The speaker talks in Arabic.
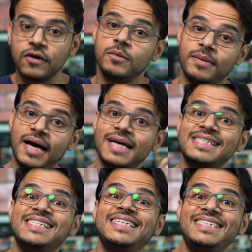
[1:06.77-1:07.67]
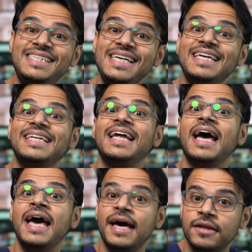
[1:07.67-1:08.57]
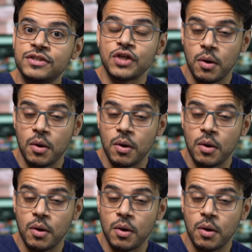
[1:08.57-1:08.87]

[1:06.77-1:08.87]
مع 60 هرتز